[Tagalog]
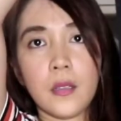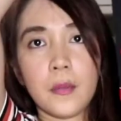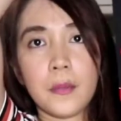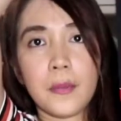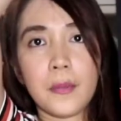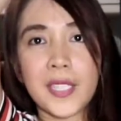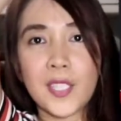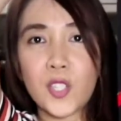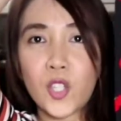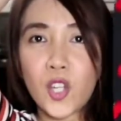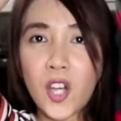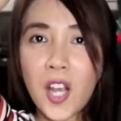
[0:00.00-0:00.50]

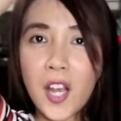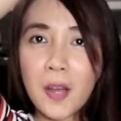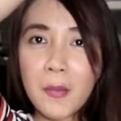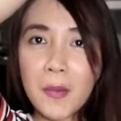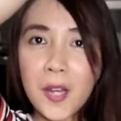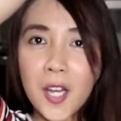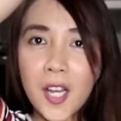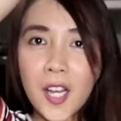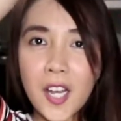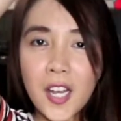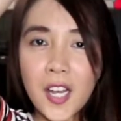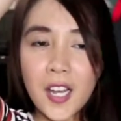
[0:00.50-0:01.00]

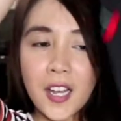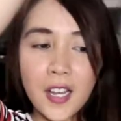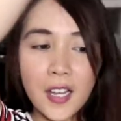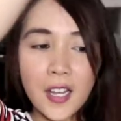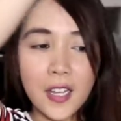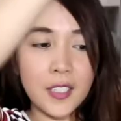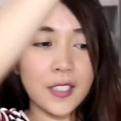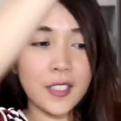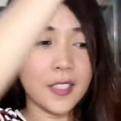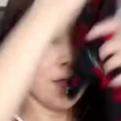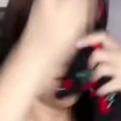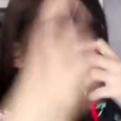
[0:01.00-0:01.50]
Pajama!
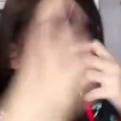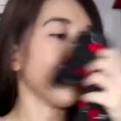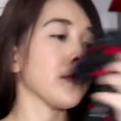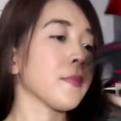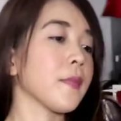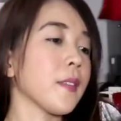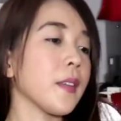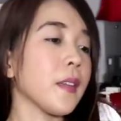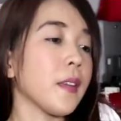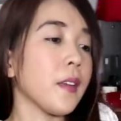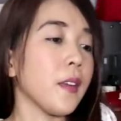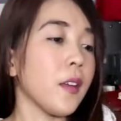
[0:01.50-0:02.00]

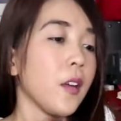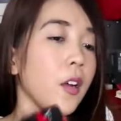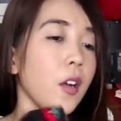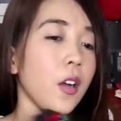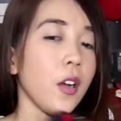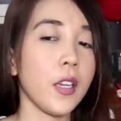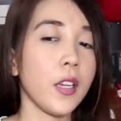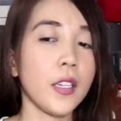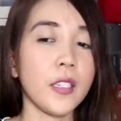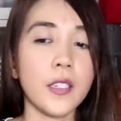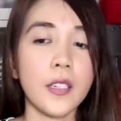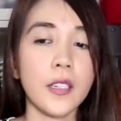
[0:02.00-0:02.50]

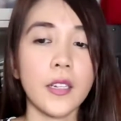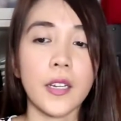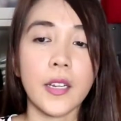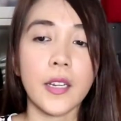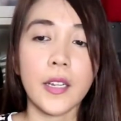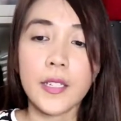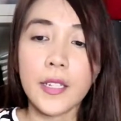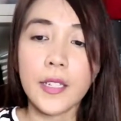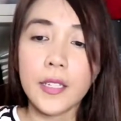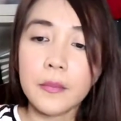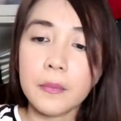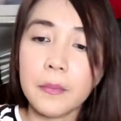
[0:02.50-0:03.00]
Okay na rin,
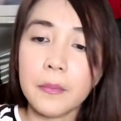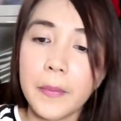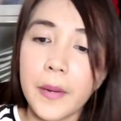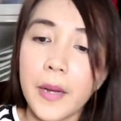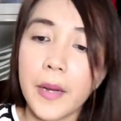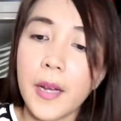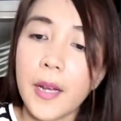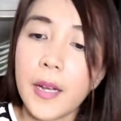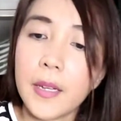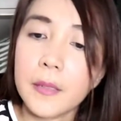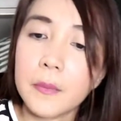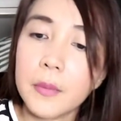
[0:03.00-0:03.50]
not
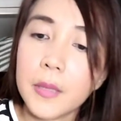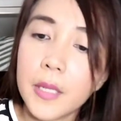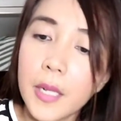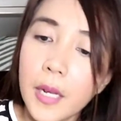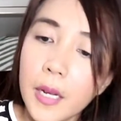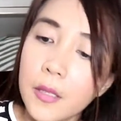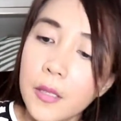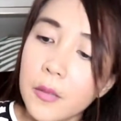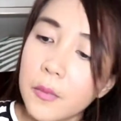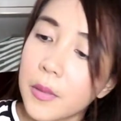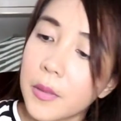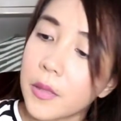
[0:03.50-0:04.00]
bad.
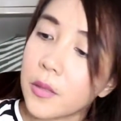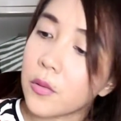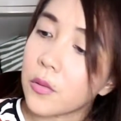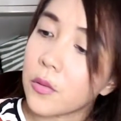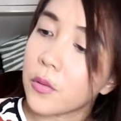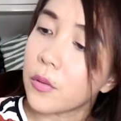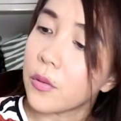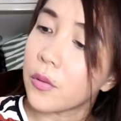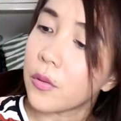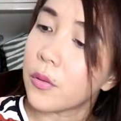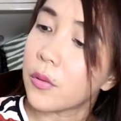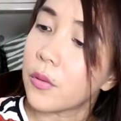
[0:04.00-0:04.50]
Magkano ba to?
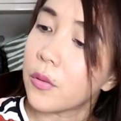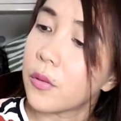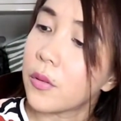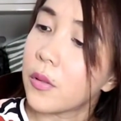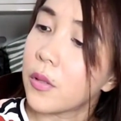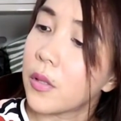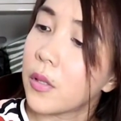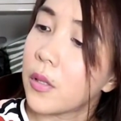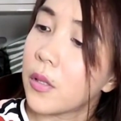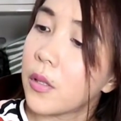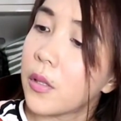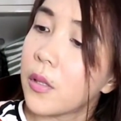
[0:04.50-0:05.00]

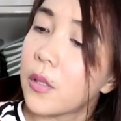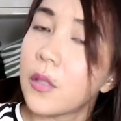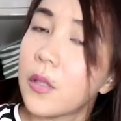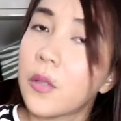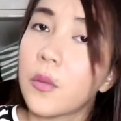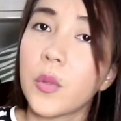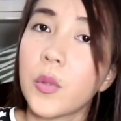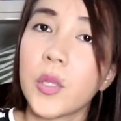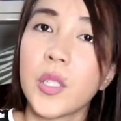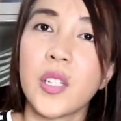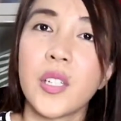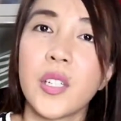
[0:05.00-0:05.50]

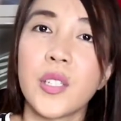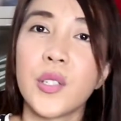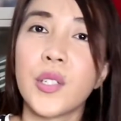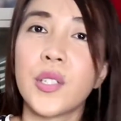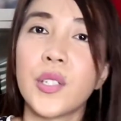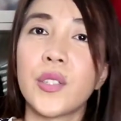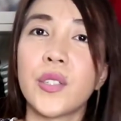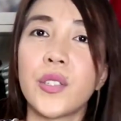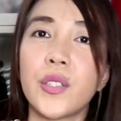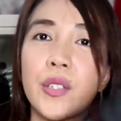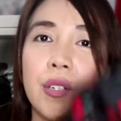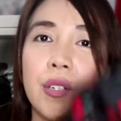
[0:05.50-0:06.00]
139.